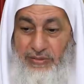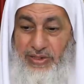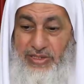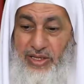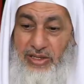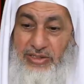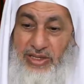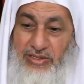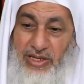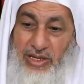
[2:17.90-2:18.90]

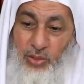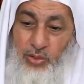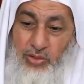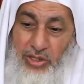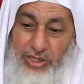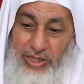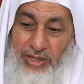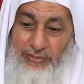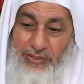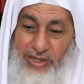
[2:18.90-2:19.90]
فسقط سهل
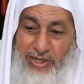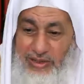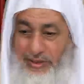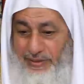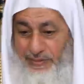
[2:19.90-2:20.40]
صريعا في الحال